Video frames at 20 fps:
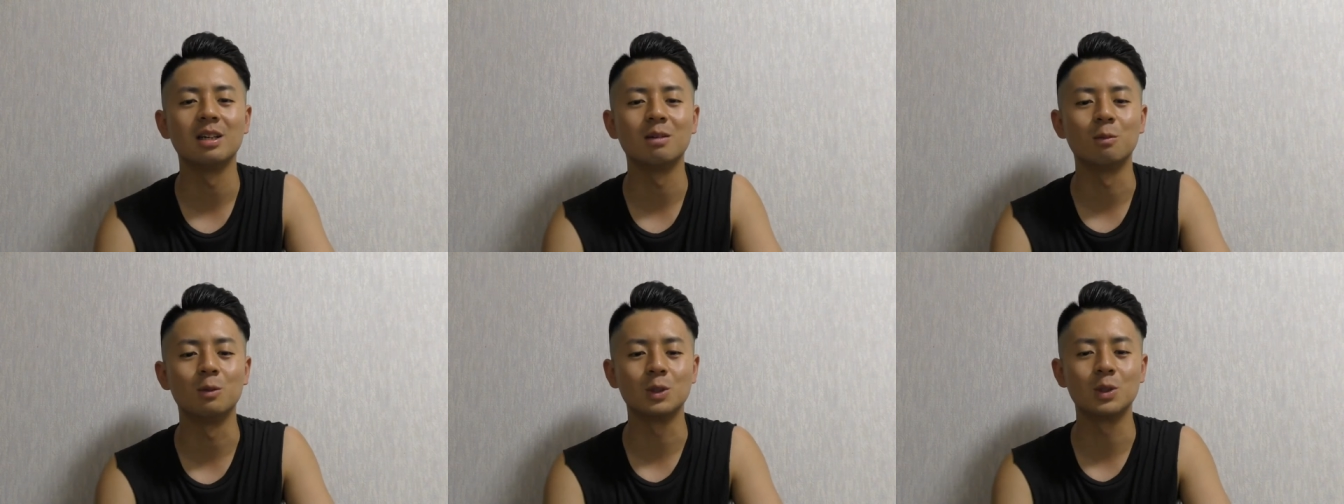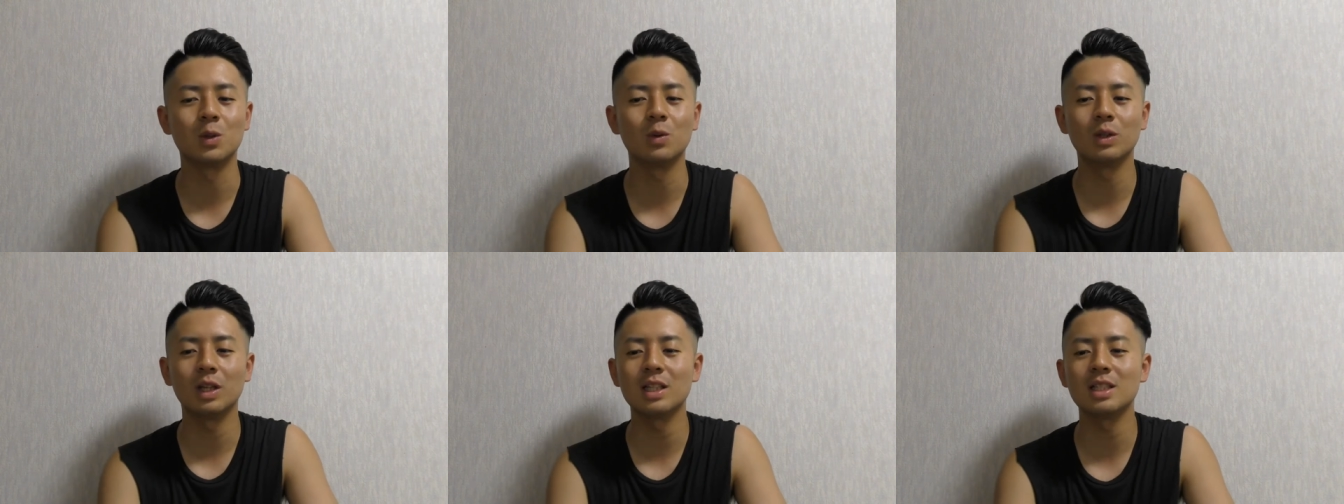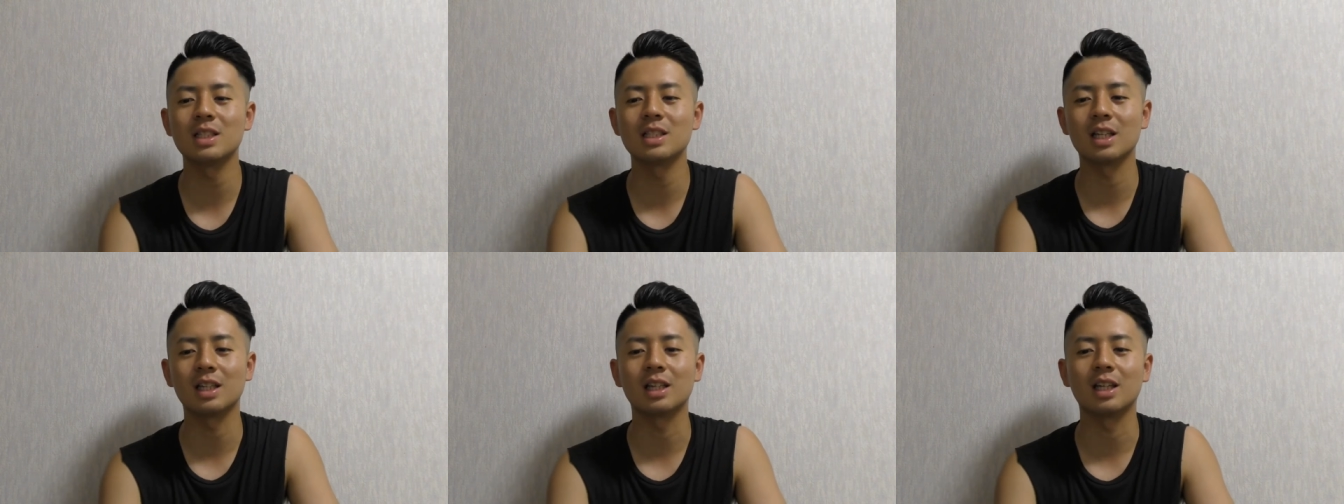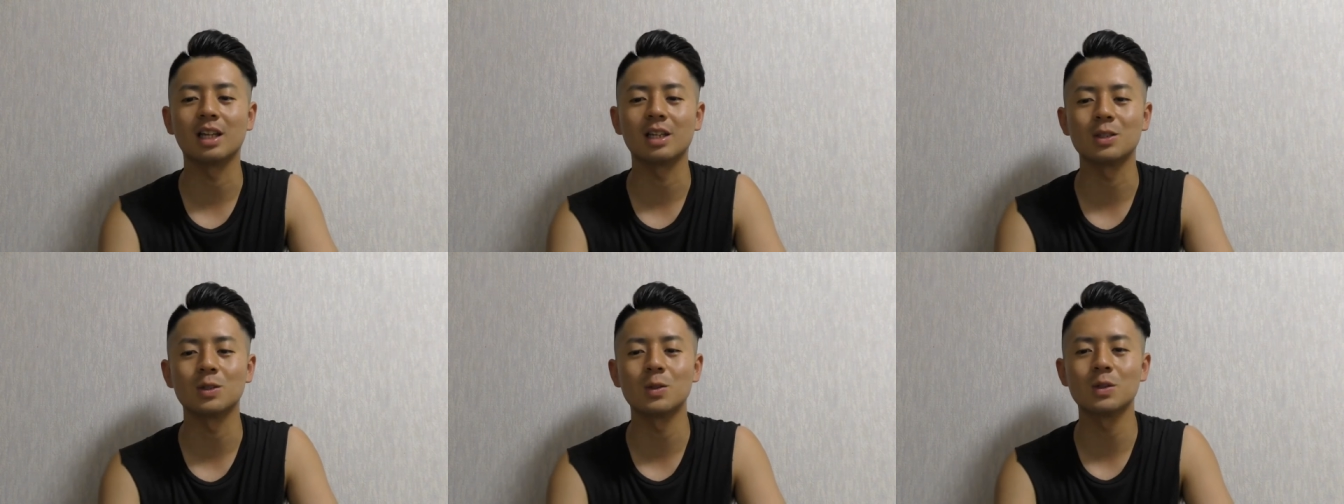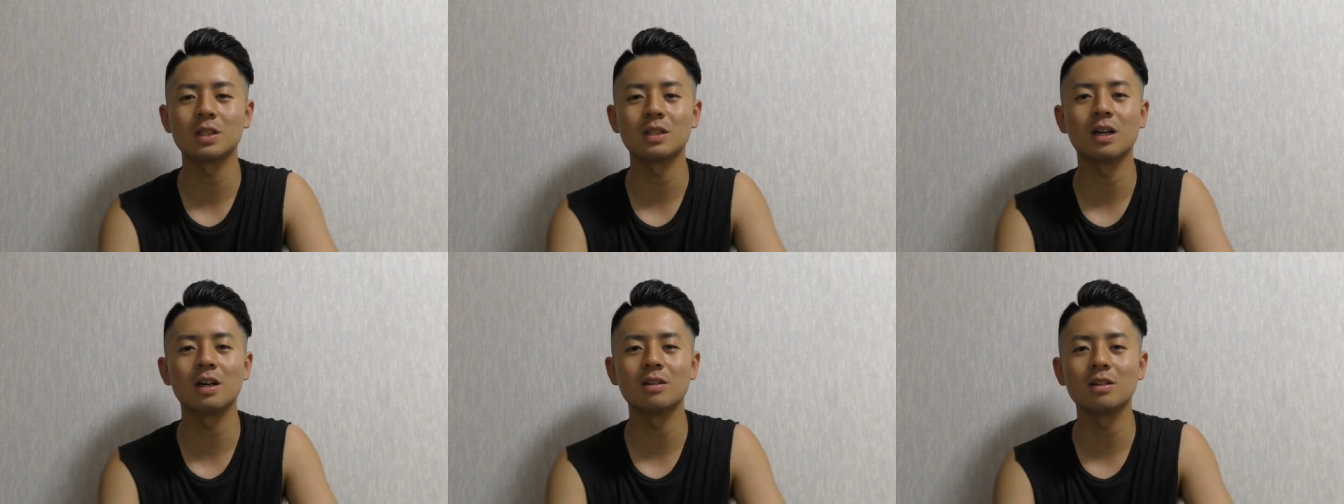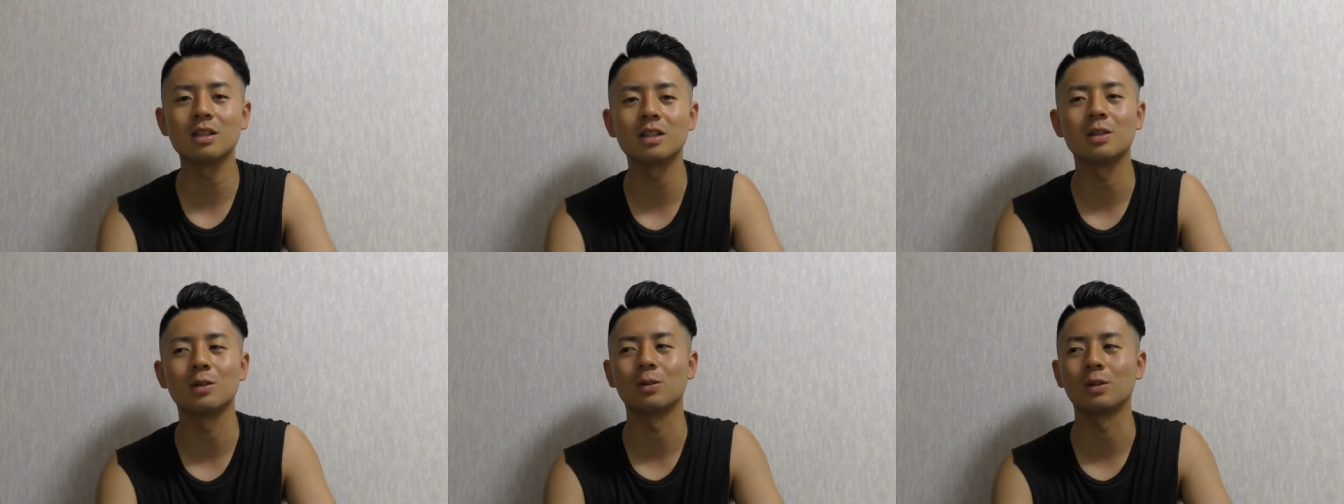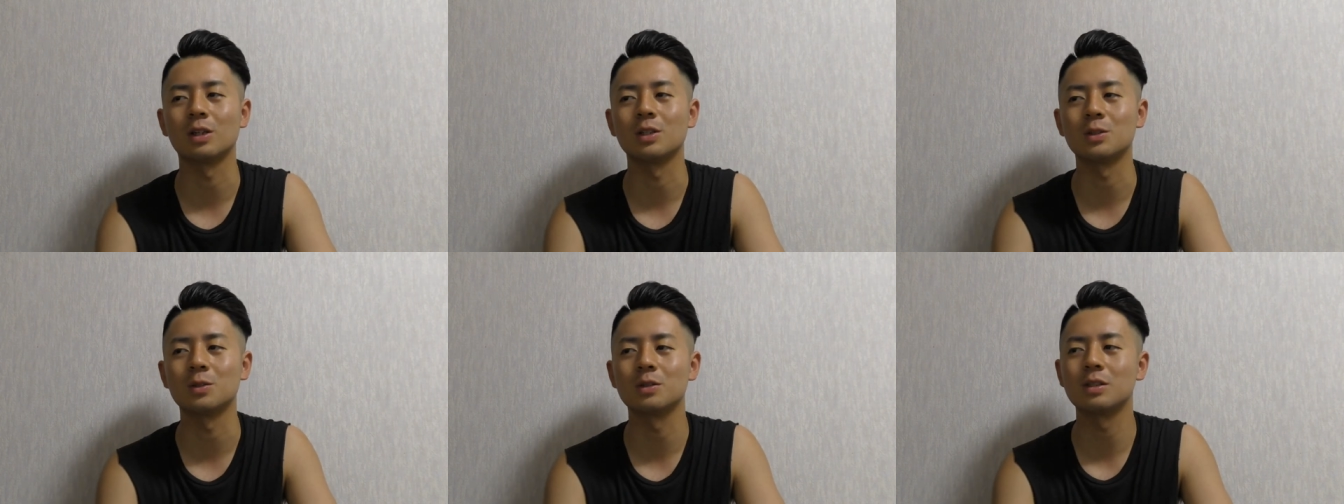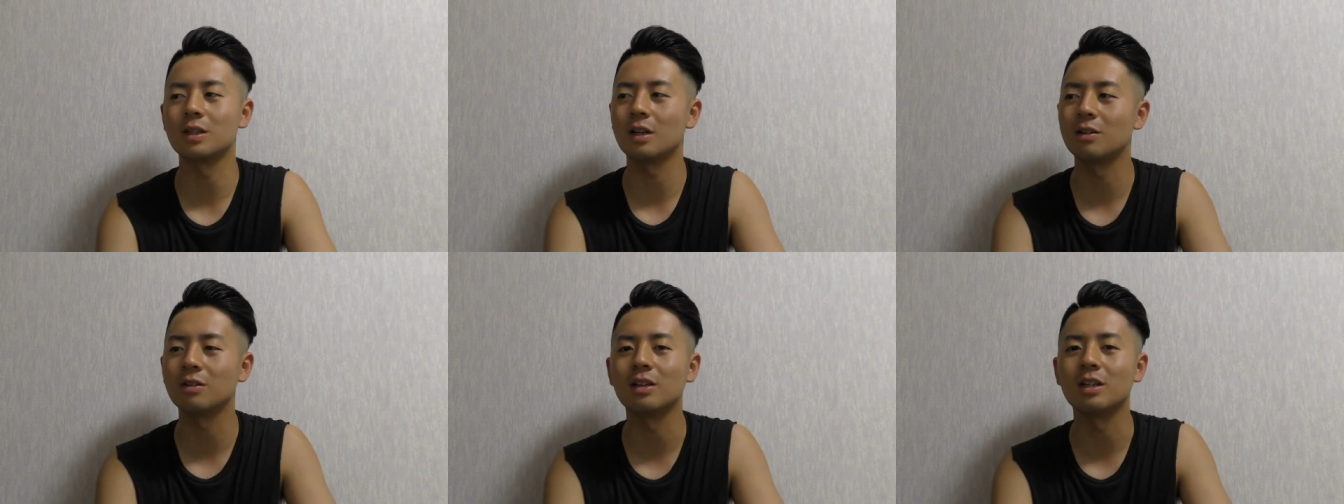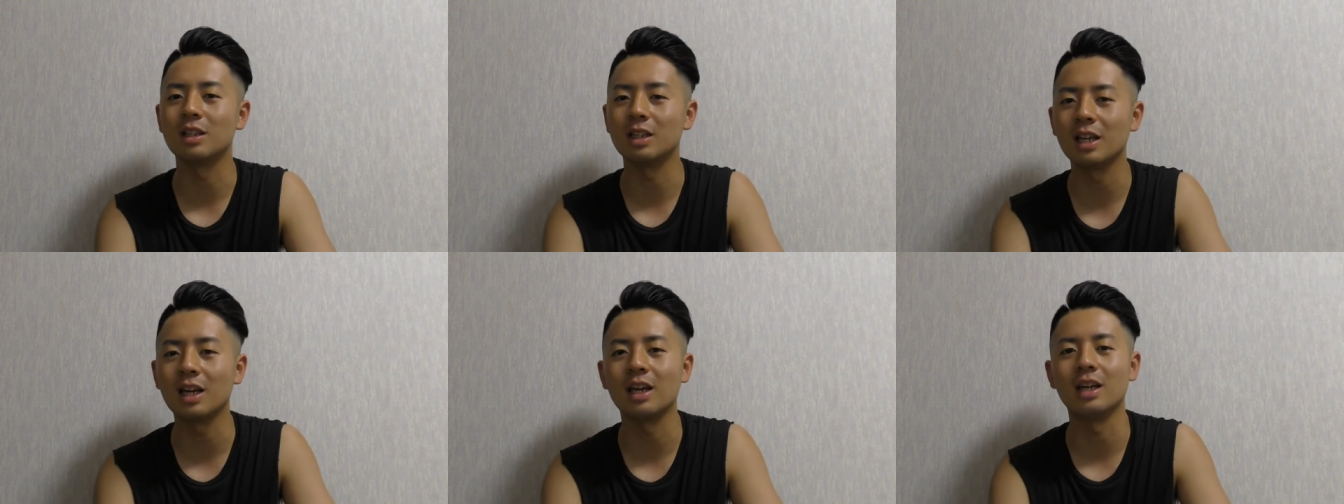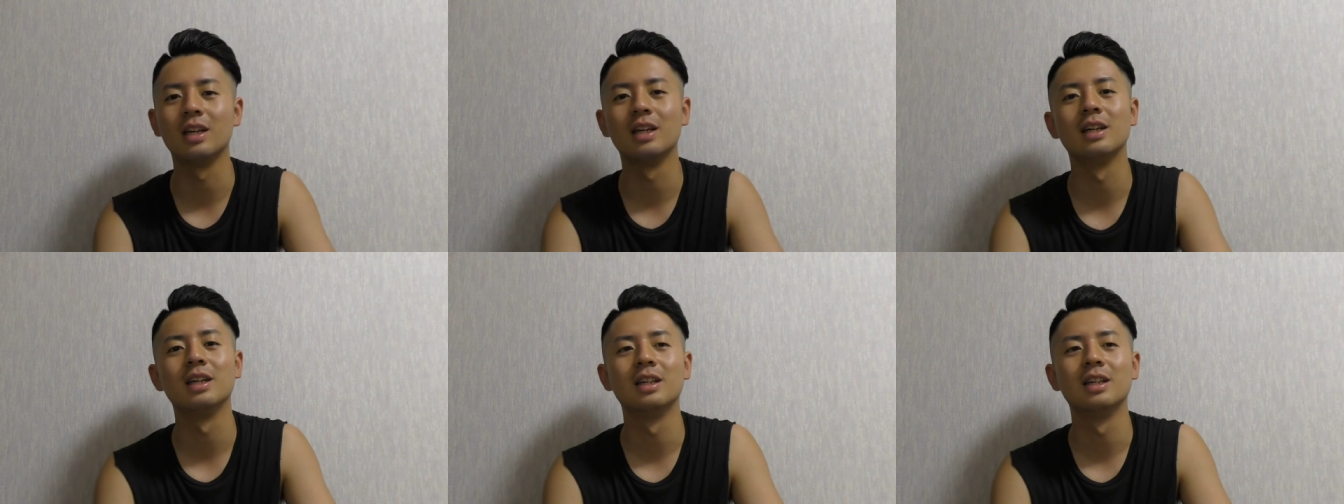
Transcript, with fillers: もうそうなっちゃったら調子が悪いってことは調子が悪いんで